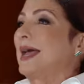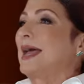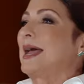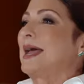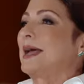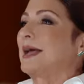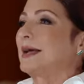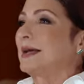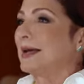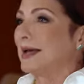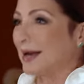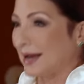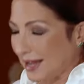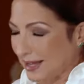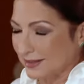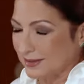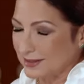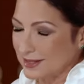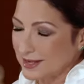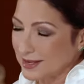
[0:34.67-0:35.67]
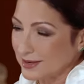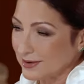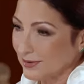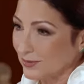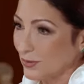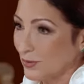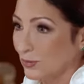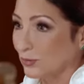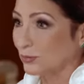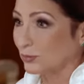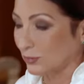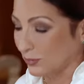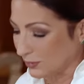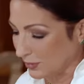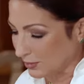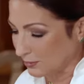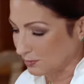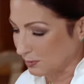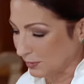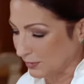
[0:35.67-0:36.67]
en grande justo
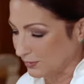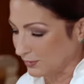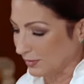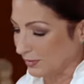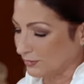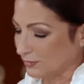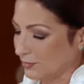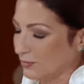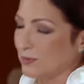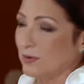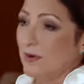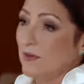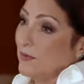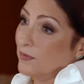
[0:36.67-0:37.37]
después de esto.